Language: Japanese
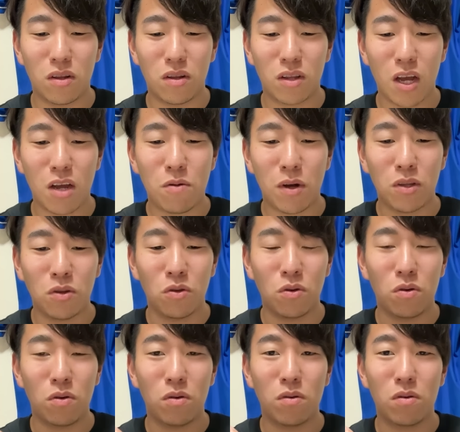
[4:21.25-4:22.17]
台湾
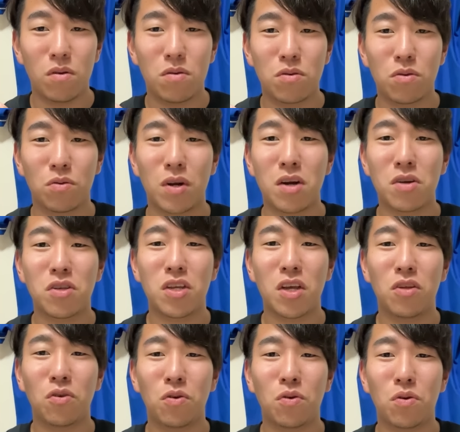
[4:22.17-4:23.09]
の、その学
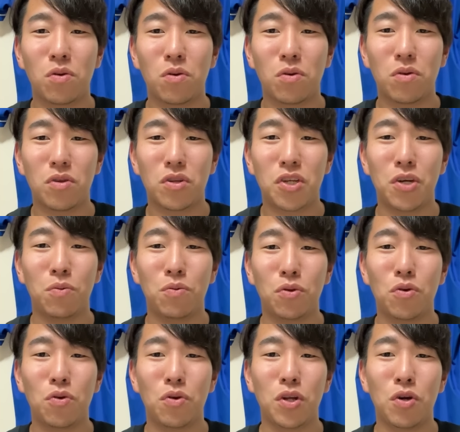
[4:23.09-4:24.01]
生のチーム
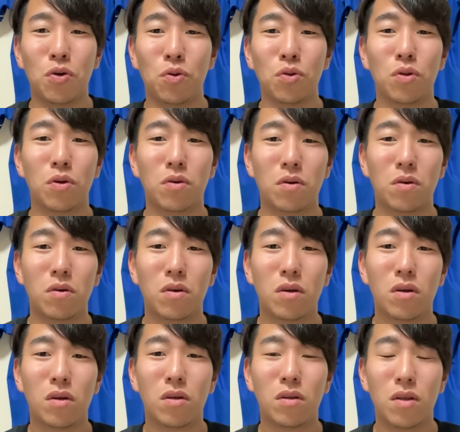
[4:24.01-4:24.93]
と日本の、
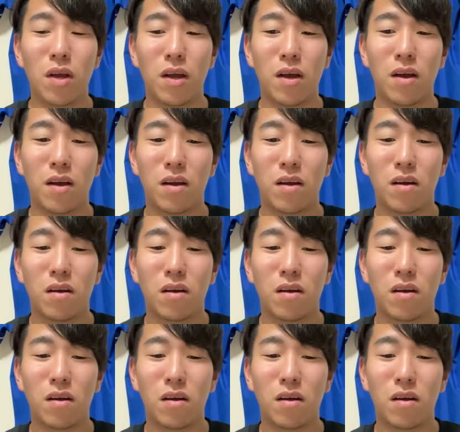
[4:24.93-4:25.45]
ね、